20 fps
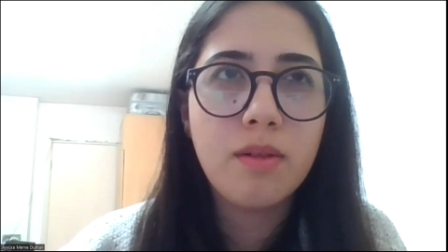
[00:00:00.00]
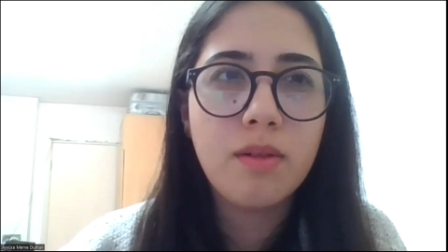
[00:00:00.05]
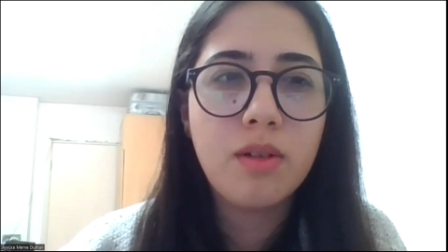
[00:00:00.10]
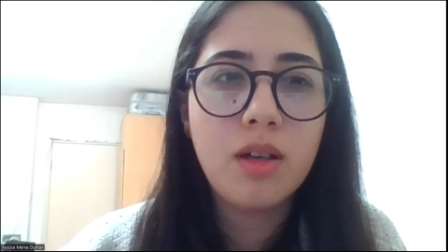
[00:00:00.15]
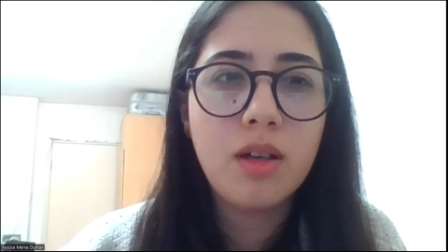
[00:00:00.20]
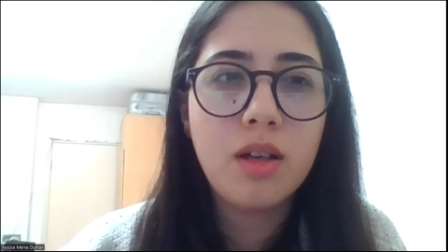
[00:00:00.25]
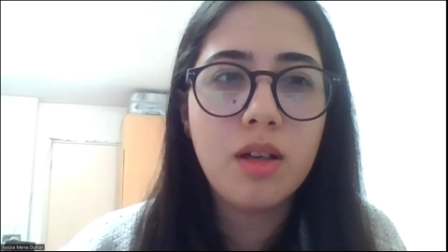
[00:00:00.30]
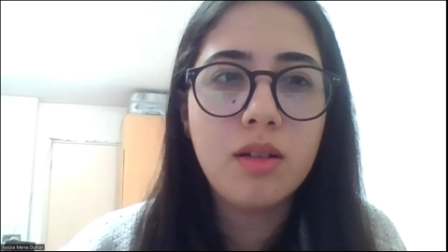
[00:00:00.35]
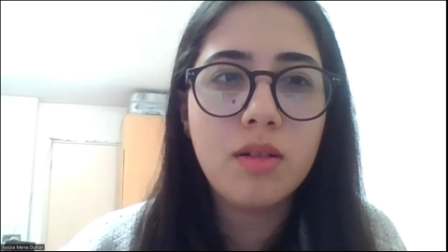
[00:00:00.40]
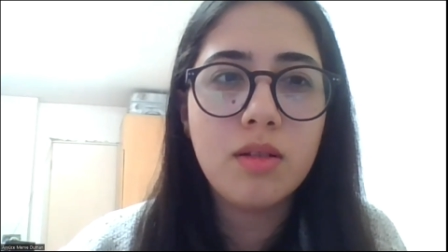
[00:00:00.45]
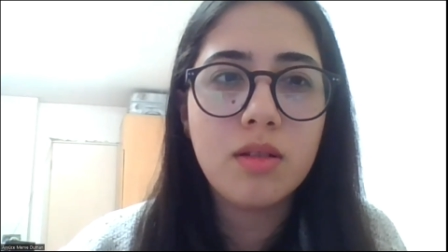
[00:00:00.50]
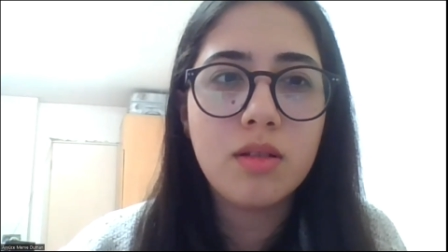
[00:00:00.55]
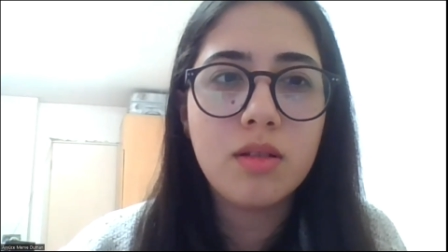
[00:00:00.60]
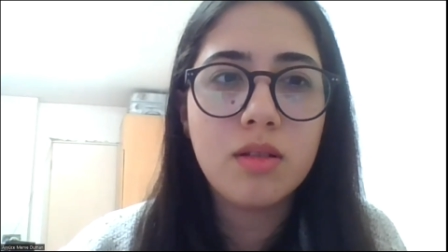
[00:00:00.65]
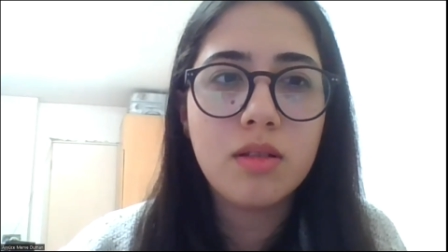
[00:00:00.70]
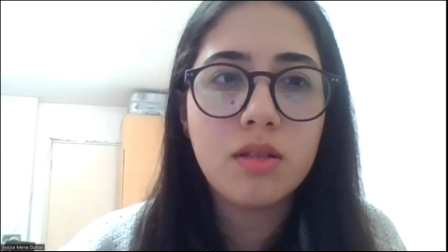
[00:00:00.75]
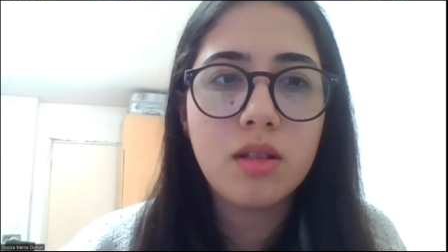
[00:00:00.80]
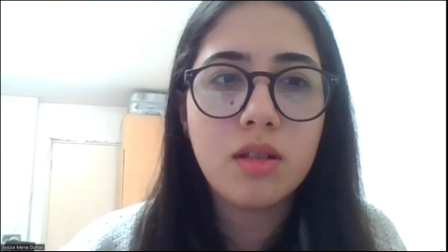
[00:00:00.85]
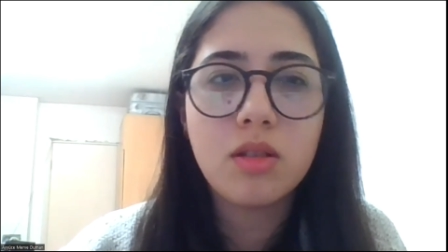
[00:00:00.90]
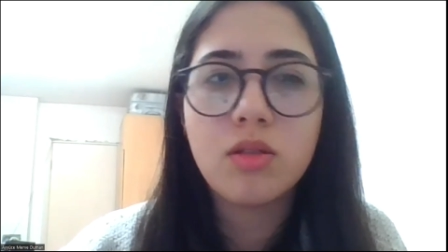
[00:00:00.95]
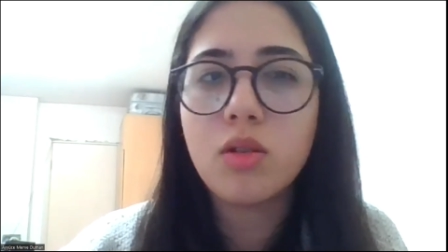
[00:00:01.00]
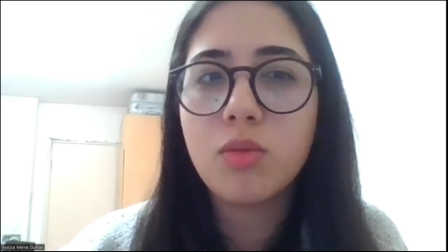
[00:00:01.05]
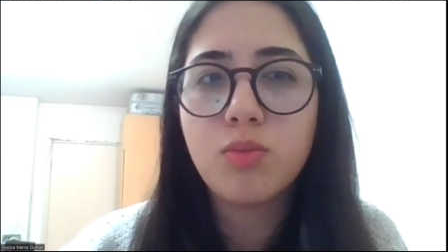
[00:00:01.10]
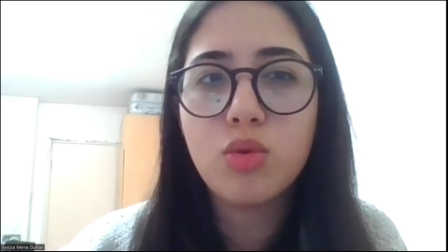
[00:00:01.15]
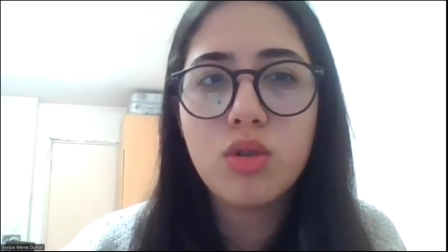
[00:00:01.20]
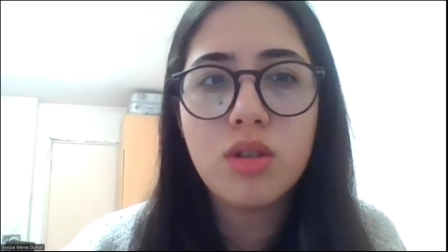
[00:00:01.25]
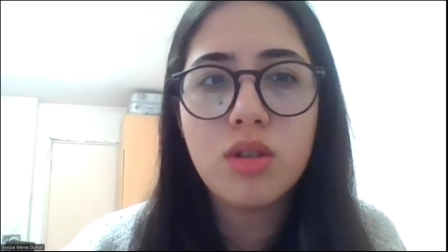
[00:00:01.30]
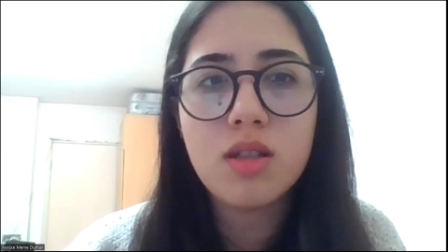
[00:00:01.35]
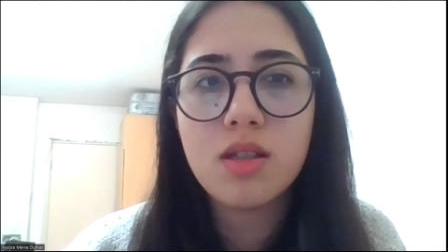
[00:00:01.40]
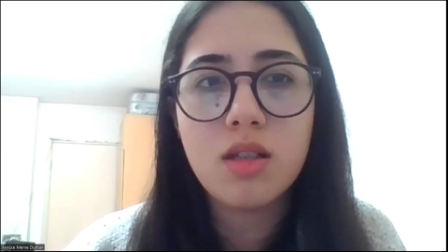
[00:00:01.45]
ve
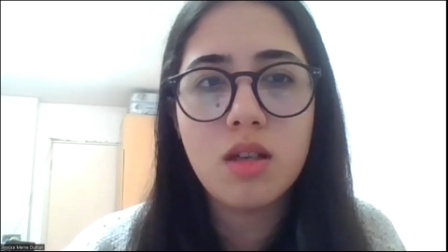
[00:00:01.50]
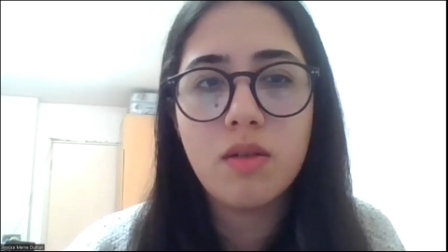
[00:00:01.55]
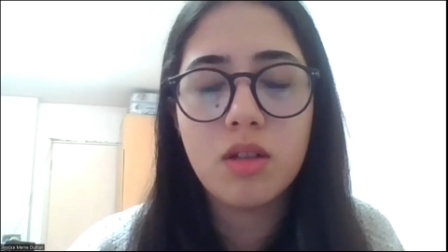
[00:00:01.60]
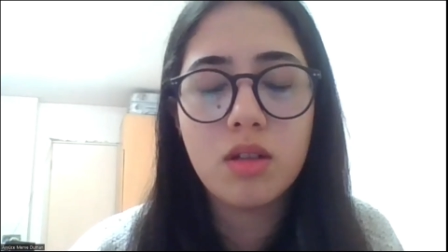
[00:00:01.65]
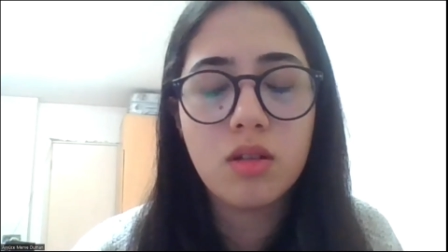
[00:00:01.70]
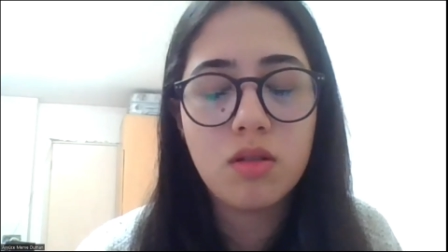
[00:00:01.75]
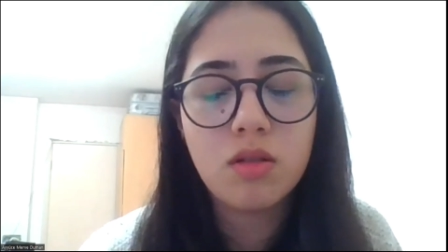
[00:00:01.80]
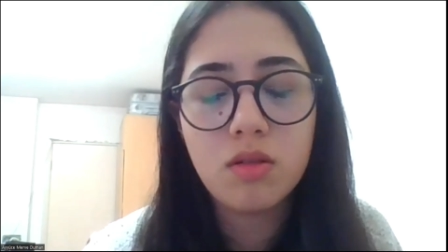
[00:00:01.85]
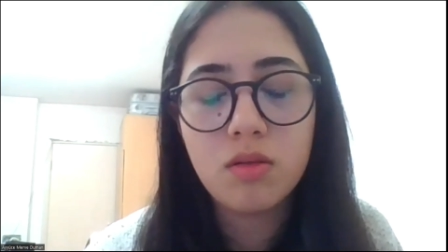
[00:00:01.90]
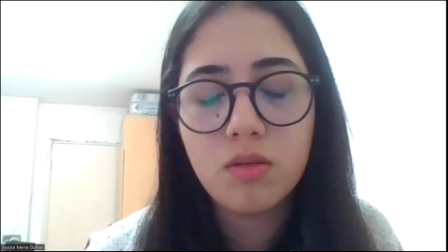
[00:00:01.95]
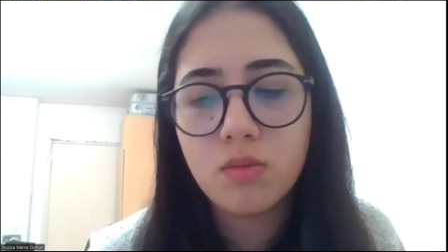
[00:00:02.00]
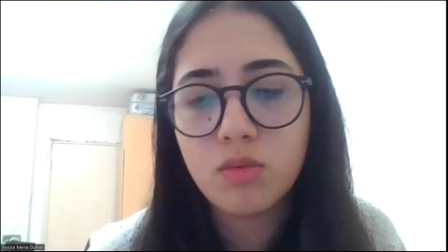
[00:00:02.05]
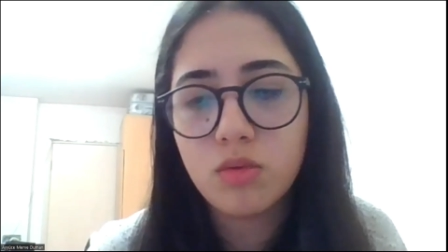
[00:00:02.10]
bu ikisi evet.